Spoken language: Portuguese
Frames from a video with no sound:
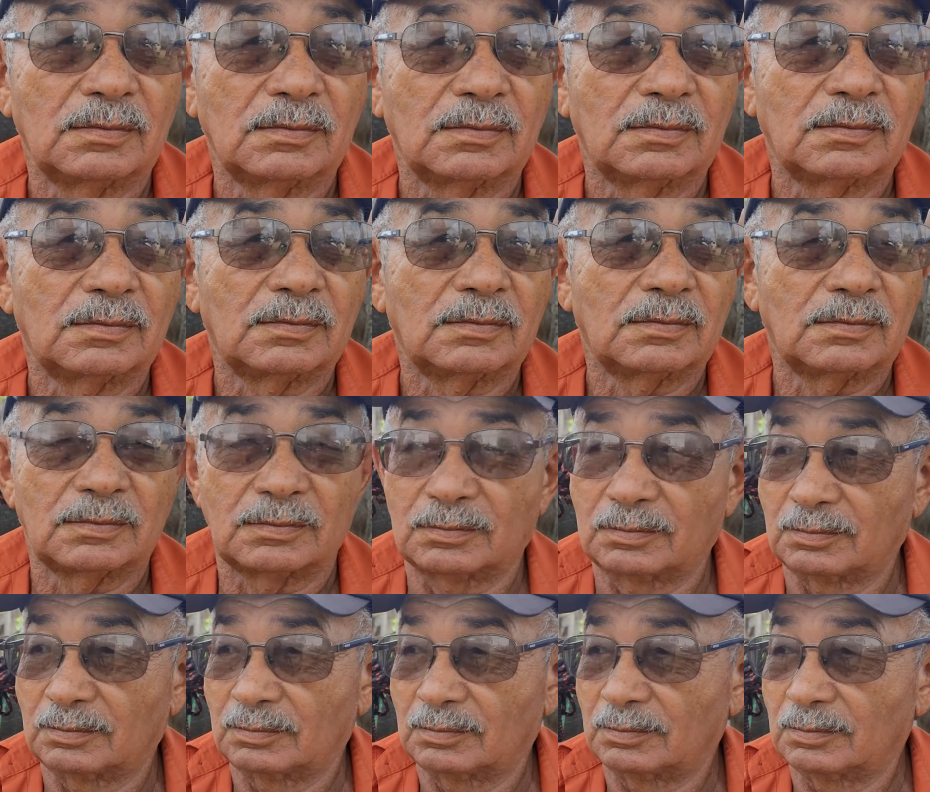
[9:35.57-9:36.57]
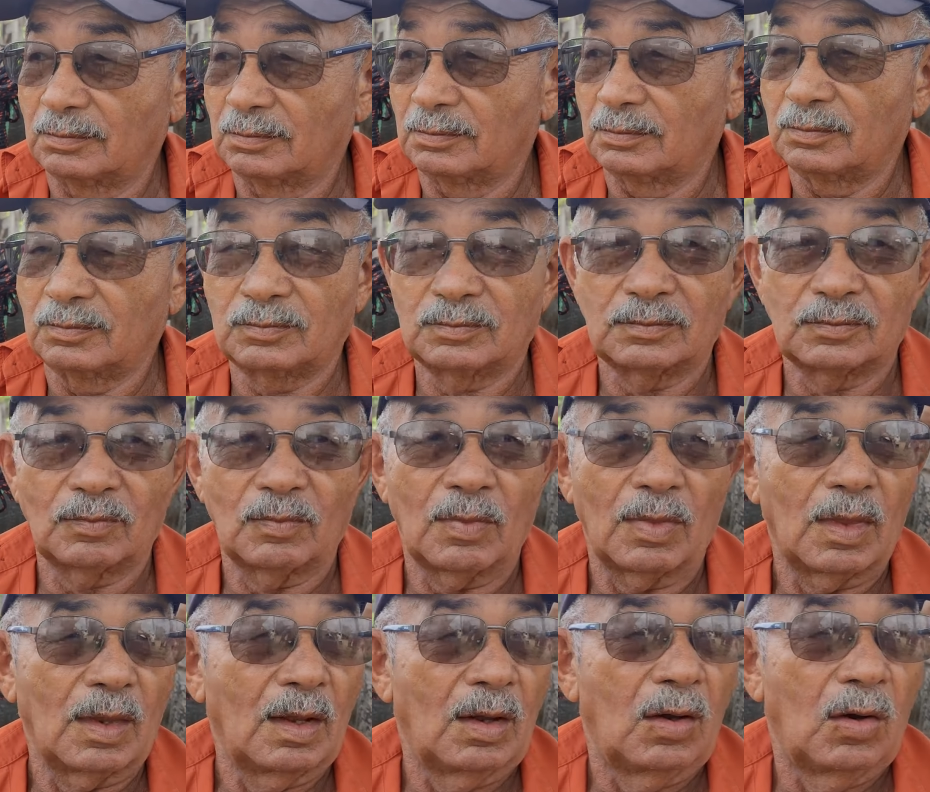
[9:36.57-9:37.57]
Aí. Repete o telefone do seu
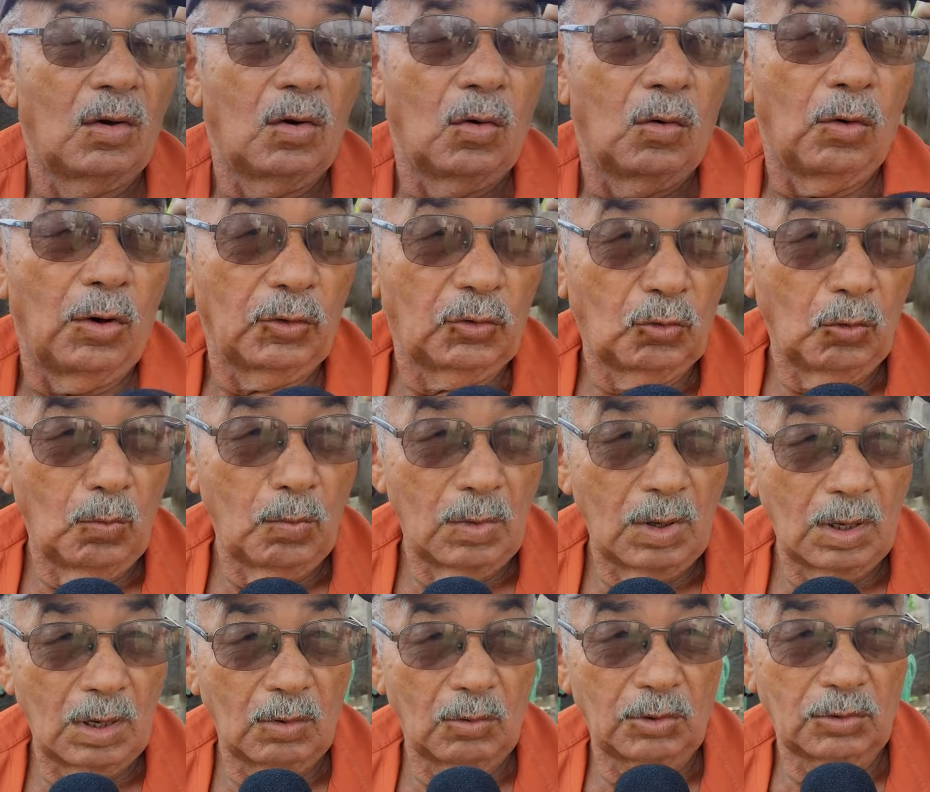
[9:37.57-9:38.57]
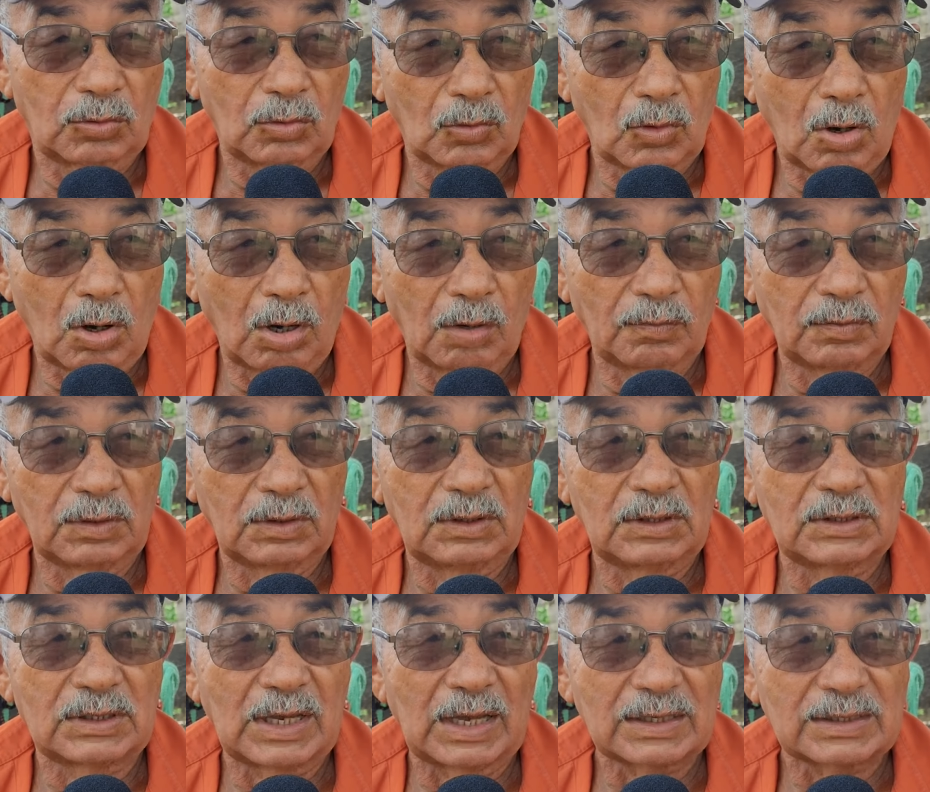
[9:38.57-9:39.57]
Zezinho.
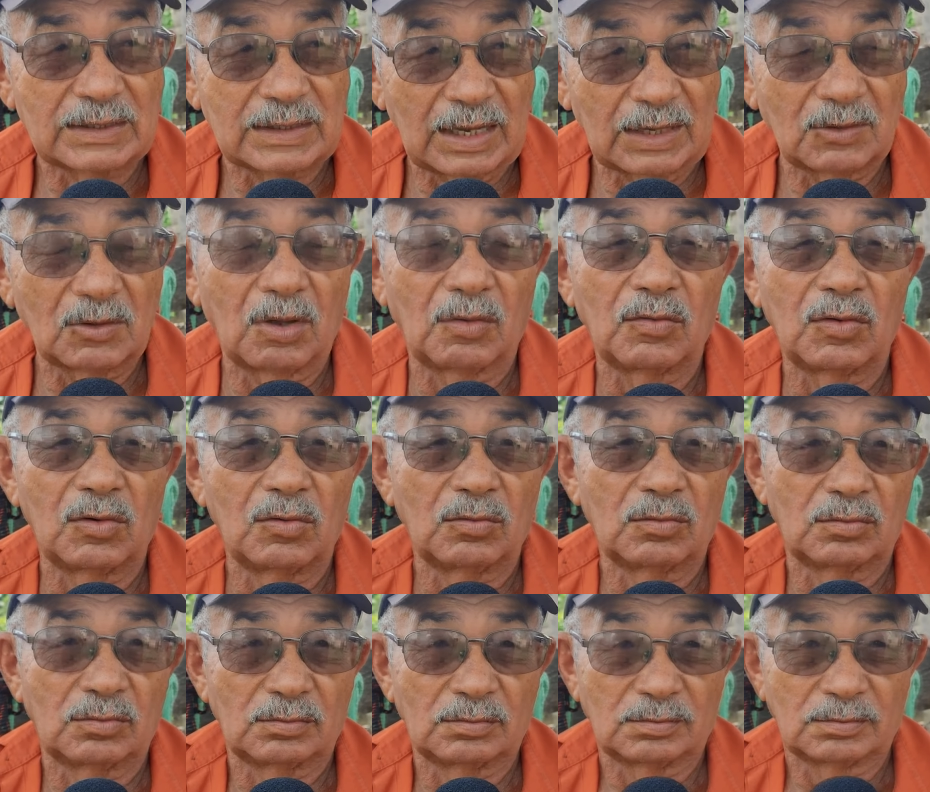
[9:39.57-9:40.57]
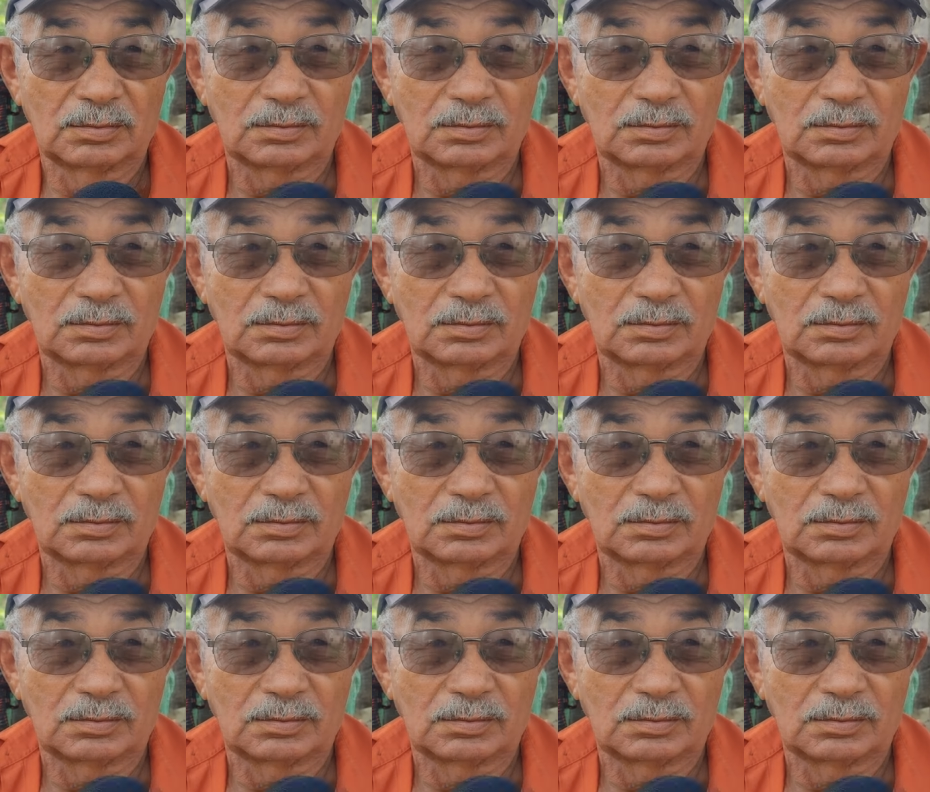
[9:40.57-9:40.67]
8689 1791.